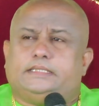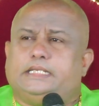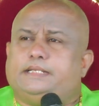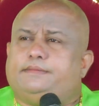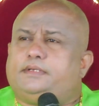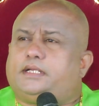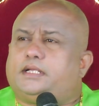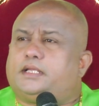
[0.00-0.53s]

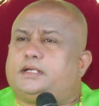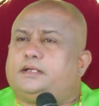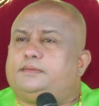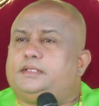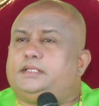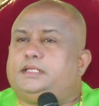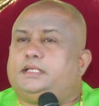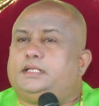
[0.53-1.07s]
ఏమిటి కారణం
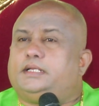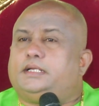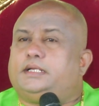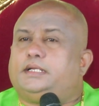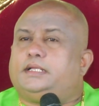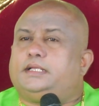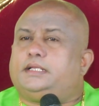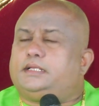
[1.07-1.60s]
అది అని
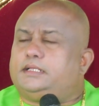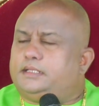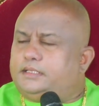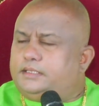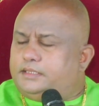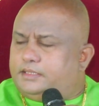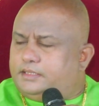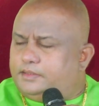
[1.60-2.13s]
అంటే
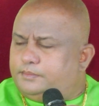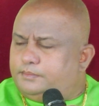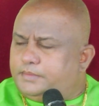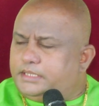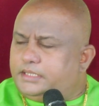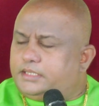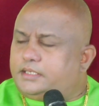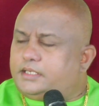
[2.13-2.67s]

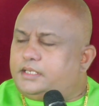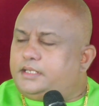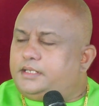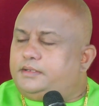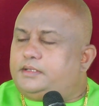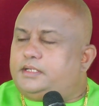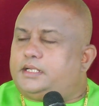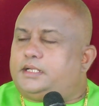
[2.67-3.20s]
ఇమ్మీడియట్గా నా
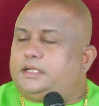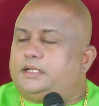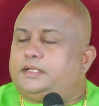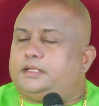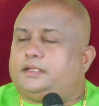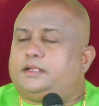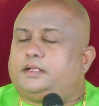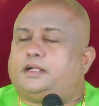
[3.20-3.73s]
యొక్క
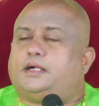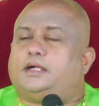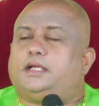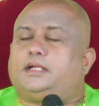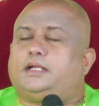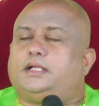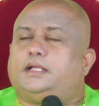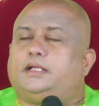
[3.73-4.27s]

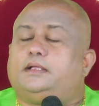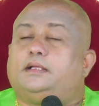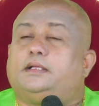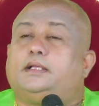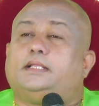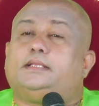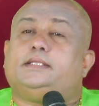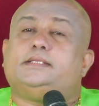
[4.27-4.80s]
ఆర
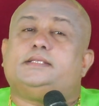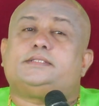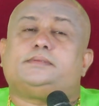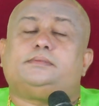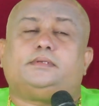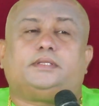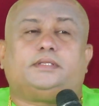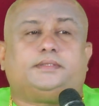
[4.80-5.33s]
అది
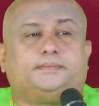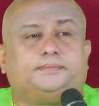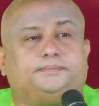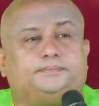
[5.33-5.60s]
తీసేసుకుంటుంది